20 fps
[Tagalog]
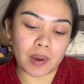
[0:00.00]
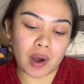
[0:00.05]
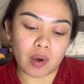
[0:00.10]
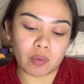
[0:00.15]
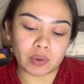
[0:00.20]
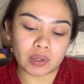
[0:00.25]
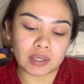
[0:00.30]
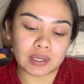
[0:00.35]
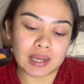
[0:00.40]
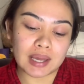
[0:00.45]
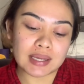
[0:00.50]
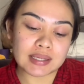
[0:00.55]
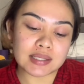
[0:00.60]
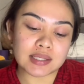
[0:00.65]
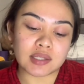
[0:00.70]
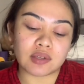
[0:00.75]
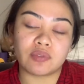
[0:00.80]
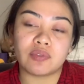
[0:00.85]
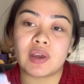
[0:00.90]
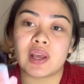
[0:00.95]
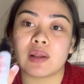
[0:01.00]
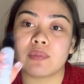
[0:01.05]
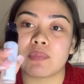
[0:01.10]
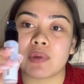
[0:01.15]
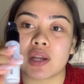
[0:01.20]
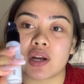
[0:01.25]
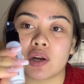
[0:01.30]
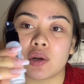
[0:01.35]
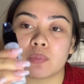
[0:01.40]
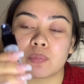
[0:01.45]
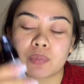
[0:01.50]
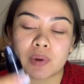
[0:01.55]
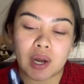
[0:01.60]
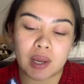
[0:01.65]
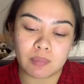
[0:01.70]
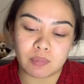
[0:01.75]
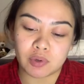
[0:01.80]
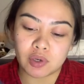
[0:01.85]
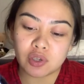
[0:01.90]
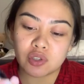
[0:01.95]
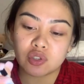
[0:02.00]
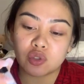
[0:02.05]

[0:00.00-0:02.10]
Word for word: Hourglass, the Veil Mineral Primer.